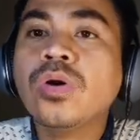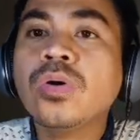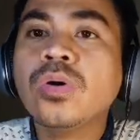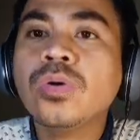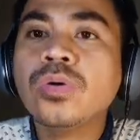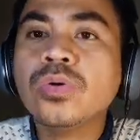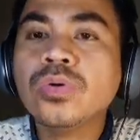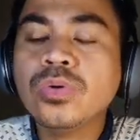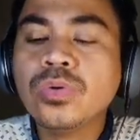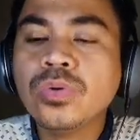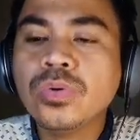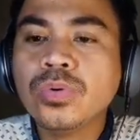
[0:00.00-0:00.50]

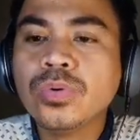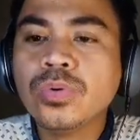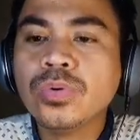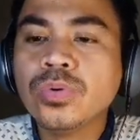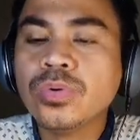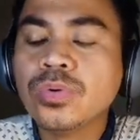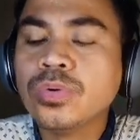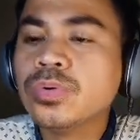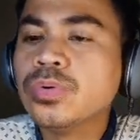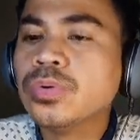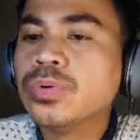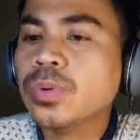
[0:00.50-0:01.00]
mengambil
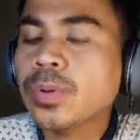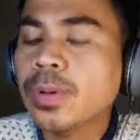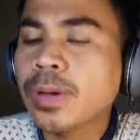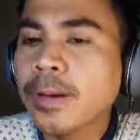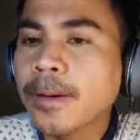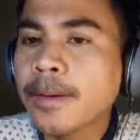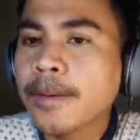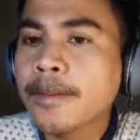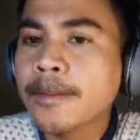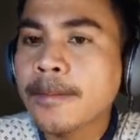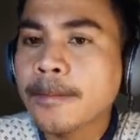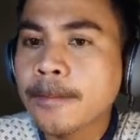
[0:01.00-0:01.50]
dos
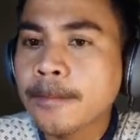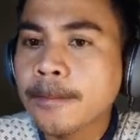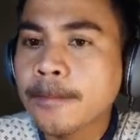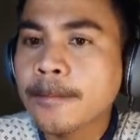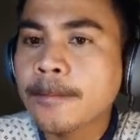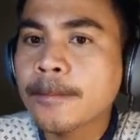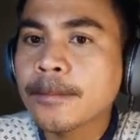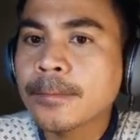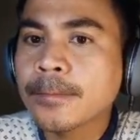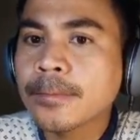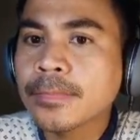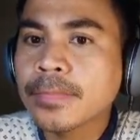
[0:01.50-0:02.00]

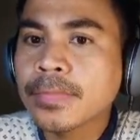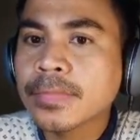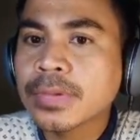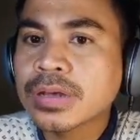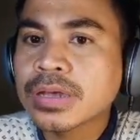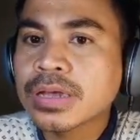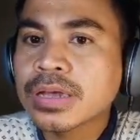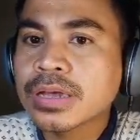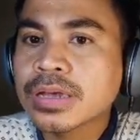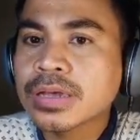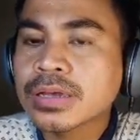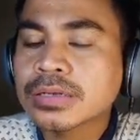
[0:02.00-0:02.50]
kedua
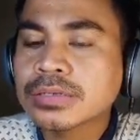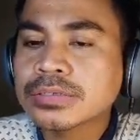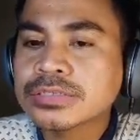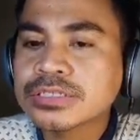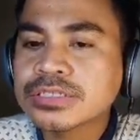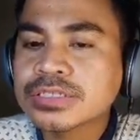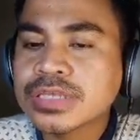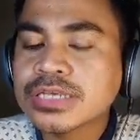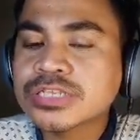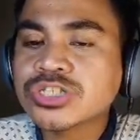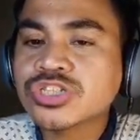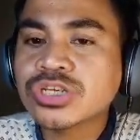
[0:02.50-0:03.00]
atau dos
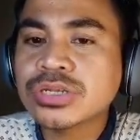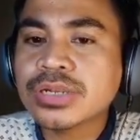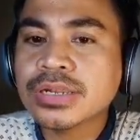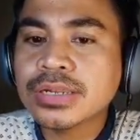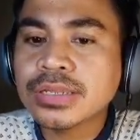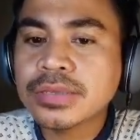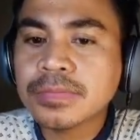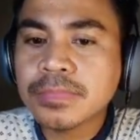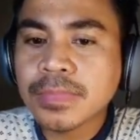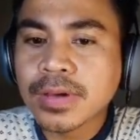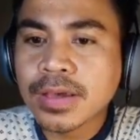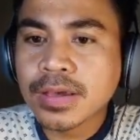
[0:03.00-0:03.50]
selanjutnya Station
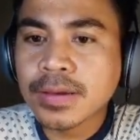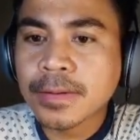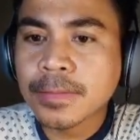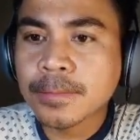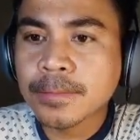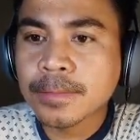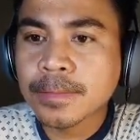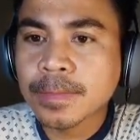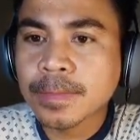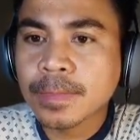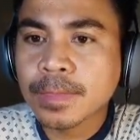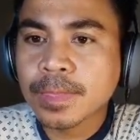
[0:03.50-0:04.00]
atau dos
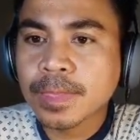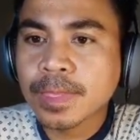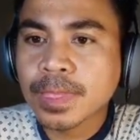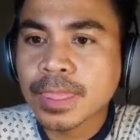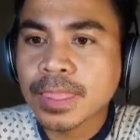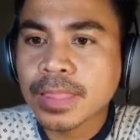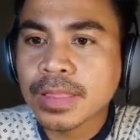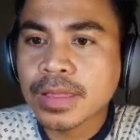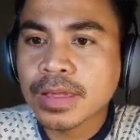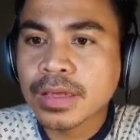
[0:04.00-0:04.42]
terakhir.